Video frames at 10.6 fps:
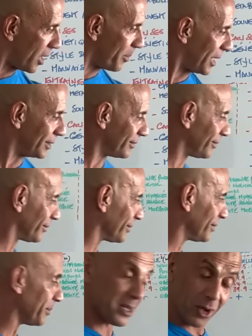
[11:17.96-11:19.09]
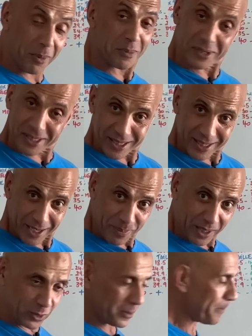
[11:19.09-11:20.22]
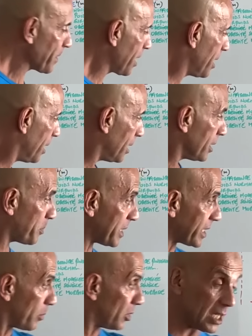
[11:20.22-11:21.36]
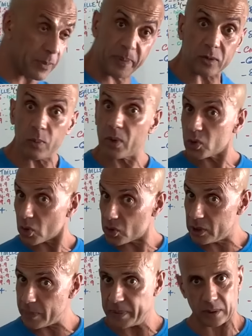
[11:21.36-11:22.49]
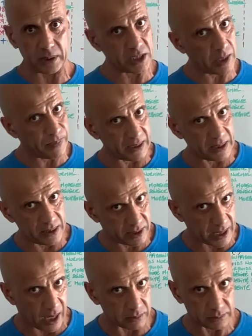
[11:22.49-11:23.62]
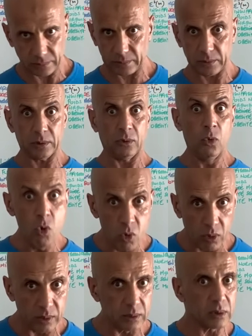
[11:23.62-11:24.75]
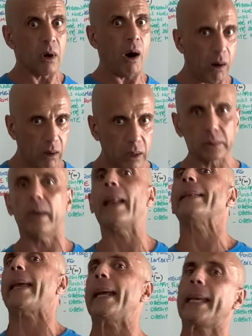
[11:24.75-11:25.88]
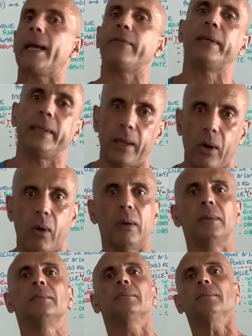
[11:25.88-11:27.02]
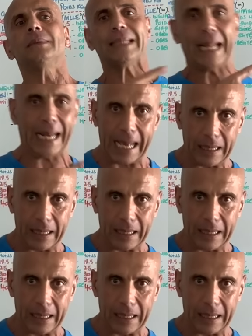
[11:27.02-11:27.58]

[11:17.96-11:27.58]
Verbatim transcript: là-bas. Mais normalement, c'est 5 partout. Spécialement les lipides, une bonne source de lipides. On a déjà parlé de ça. Où Quand Dans la dernière vidéo. Celle-là.